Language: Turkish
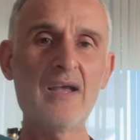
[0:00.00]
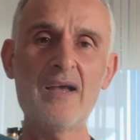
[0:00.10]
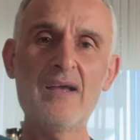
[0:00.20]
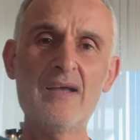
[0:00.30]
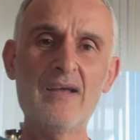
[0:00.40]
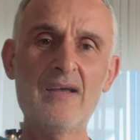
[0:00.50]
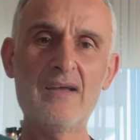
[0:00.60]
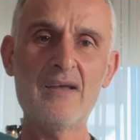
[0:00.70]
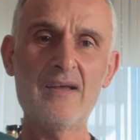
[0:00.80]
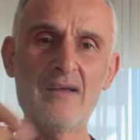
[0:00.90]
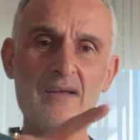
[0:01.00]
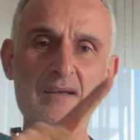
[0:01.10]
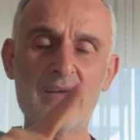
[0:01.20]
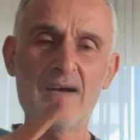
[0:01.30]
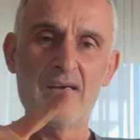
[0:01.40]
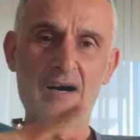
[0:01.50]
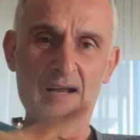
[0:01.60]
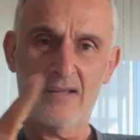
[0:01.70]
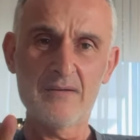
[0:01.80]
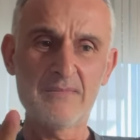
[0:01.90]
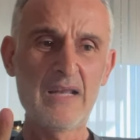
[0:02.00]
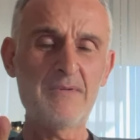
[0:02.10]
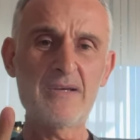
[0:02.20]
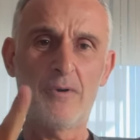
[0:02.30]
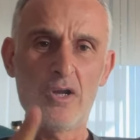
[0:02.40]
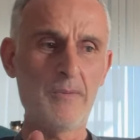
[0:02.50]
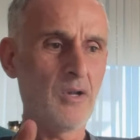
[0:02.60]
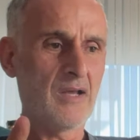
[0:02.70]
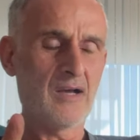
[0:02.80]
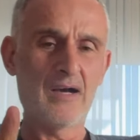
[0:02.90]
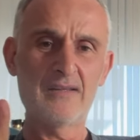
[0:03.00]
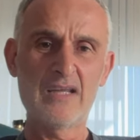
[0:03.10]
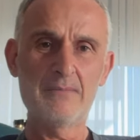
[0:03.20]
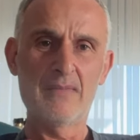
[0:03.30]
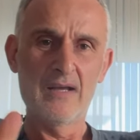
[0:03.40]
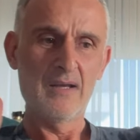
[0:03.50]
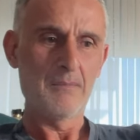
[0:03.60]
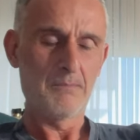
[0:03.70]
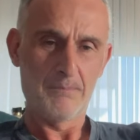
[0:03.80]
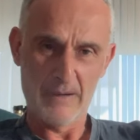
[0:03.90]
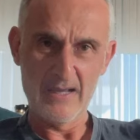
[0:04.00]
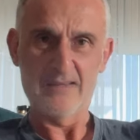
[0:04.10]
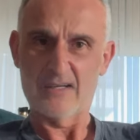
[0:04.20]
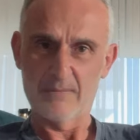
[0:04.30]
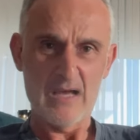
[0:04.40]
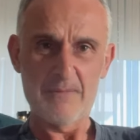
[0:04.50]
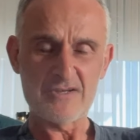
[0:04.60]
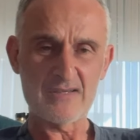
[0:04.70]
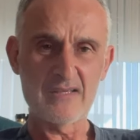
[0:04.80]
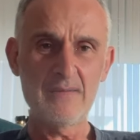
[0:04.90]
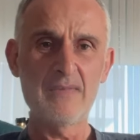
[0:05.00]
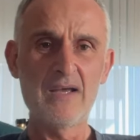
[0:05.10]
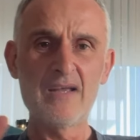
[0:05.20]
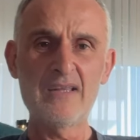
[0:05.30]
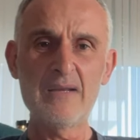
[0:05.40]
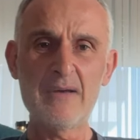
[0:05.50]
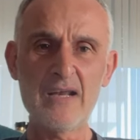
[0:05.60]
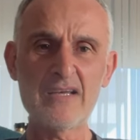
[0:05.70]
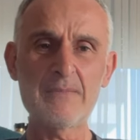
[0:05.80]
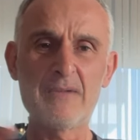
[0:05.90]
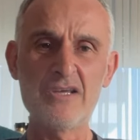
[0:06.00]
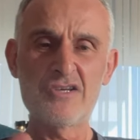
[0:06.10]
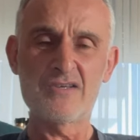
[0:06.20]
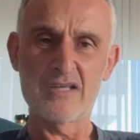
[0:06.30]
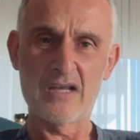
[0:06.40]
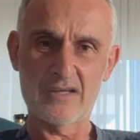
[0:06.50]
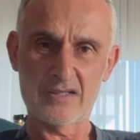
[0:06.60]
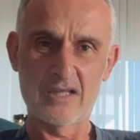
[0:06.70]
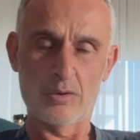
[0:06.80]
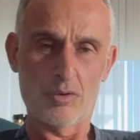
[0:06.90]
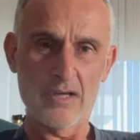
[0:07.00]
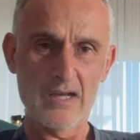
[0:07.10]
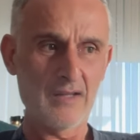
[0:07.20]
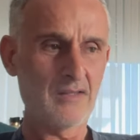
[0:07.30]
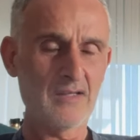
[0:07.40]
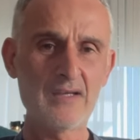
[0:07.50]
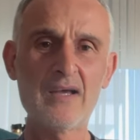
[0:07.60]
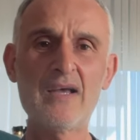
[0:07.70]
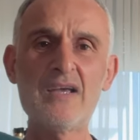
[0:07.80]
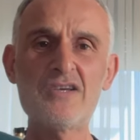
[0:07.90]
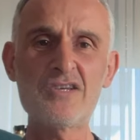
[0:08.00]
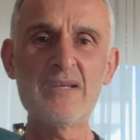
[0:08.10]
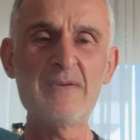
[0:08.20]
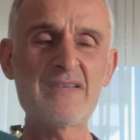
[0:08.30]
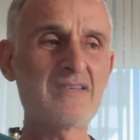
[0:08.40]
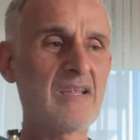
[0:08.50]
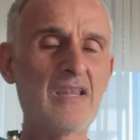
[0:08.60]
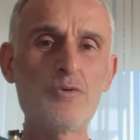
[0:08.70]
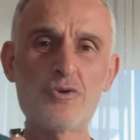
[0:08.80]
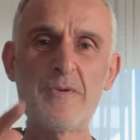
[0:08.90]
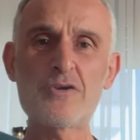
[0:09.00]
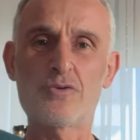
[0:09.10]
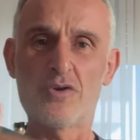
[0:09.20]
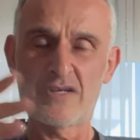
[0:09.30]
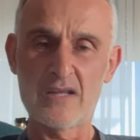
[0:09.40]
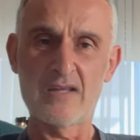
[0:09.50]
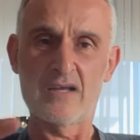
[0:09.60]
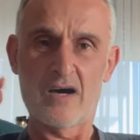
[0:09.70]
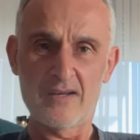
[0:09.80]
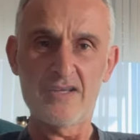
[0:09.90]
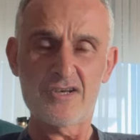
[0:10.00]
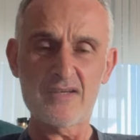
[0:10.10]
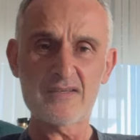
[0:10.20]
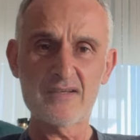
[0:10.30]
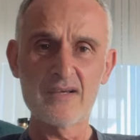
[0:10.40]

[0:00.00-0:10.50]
Eee Aradım dedim ki böyle böyle. Hani dedim para yatırdım ne yapacağız dedim. Dedi merak etmeyin işiniz dedi artık dedi. Onaylandı. Şimdi biz size dedi 3-5 gün önceden dedi arayacağız.